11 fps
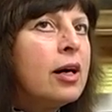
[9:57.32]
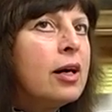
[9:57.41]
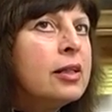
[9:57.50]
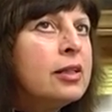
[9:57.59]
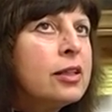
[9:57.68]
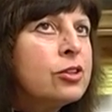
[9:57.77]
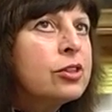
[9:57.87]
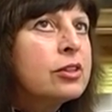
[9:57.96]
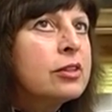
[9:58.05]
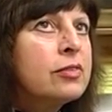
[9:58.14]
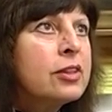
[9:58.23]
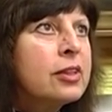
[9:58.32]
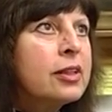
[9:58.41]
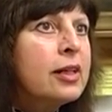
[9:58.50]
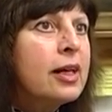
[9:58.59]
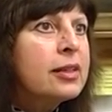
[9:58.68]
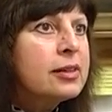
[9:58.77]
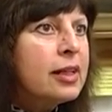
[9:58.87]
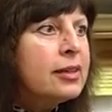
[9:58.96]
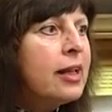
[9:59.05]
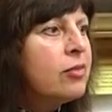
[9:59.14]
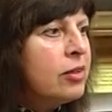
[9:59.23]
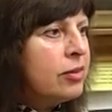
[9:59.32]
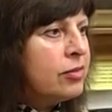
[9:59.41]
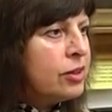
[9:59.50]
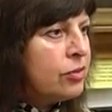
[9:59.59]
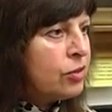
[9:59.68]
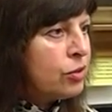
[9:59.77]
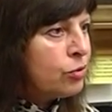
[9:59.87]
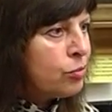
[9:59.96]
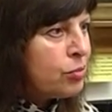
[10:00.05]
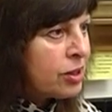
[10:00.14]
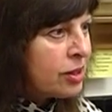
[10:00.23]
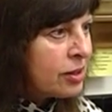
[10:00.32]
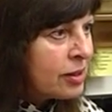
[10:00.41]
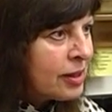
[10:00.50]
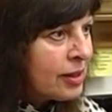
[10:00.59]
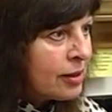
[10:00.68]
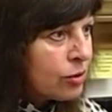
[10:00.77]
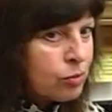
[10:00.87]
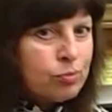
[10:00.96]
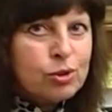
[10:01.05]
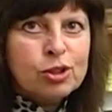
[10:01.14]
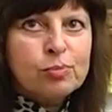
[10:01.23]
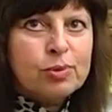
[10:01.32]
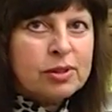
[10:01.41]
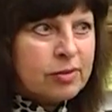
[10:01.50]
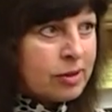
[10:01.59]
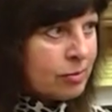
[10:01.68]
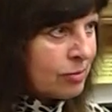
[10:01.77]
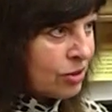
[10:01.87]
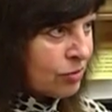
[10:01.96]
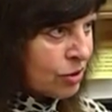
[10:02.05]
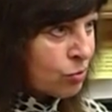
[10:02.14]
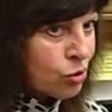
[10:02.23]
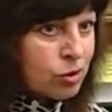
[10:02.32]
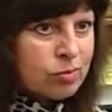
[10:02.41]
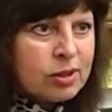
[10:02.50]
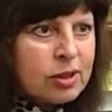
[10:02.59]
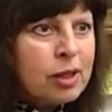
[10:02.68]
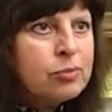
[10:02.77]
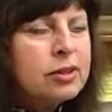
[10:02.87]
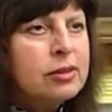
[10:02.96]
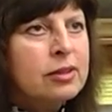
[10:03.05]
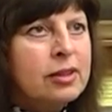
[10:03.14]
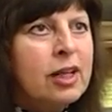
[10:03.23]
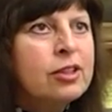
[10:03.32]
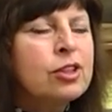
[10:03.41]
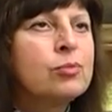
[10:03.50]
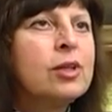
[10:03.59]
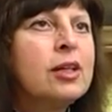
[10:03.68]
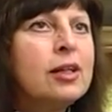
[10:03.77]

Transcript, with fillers: она человека останавливает в его беге. Он бежит по своим всевозможным делам, заданиям,